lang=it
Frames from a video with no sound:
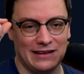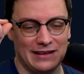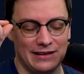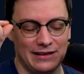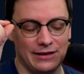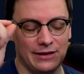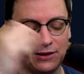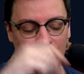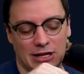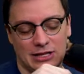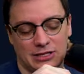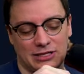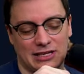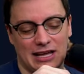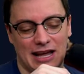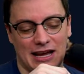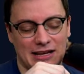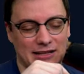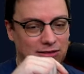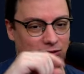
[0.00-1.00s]
Il red
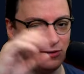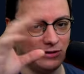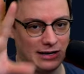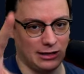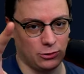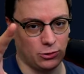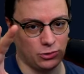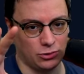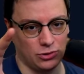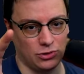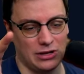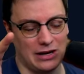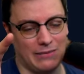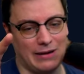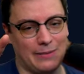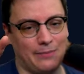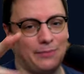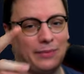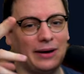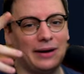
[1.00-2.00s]
side, lato rosso della
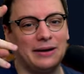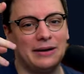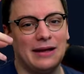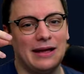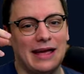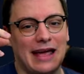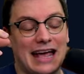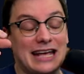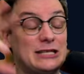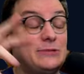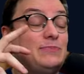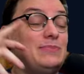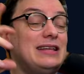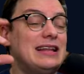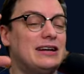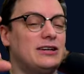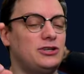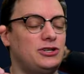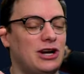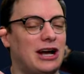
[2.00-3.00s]
mappa, è
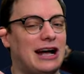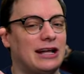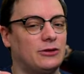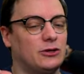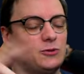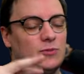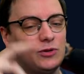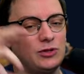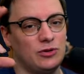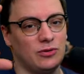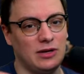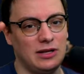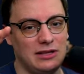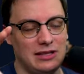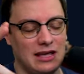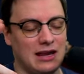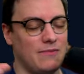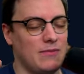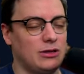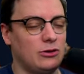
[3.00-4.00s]
sbilanciato e spesso e
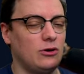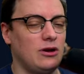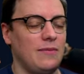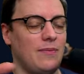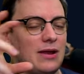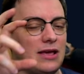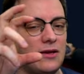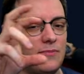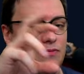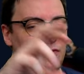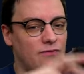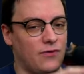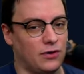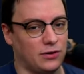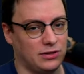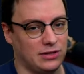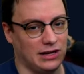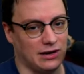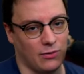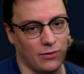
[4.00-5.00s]
volentieri mettono i player più
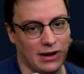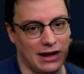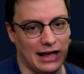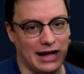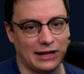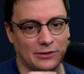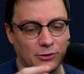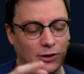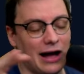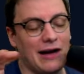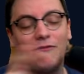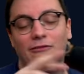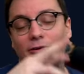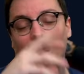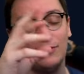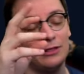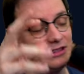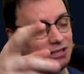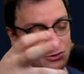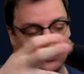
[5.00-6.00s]
forti da quel lato. A
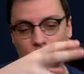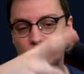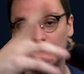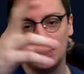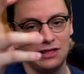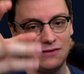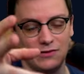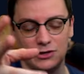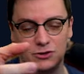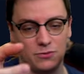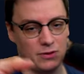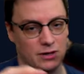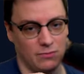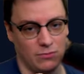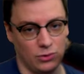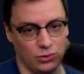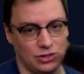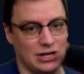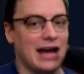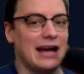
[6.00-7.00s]
volte succede invece per il
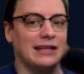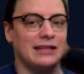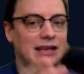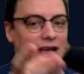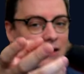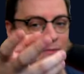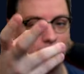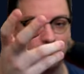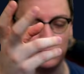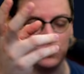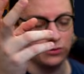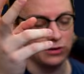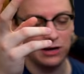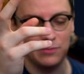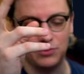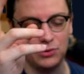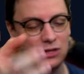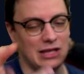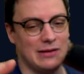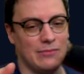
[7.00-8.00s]
blue side che è più, è
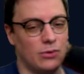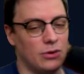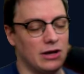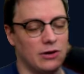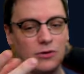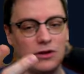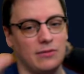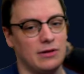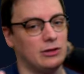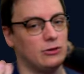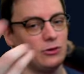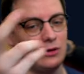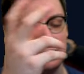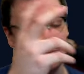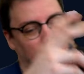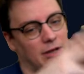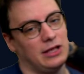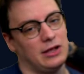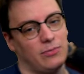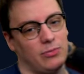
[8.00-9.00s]
più debole e quindi mettono i
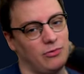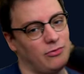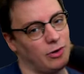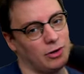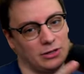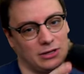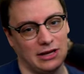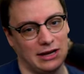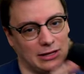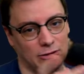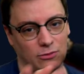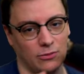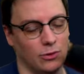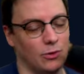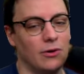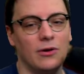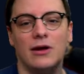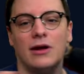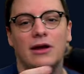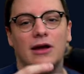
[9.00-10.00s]
player più forti dal lato blu. C'è
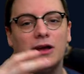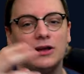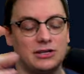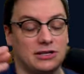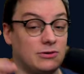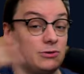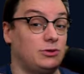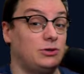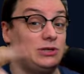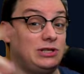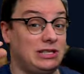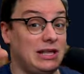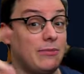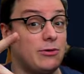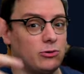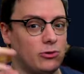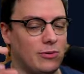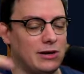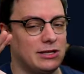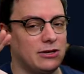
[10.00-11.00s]
cioè, questo sistema
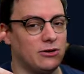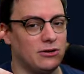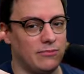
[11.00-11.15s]
automatico nel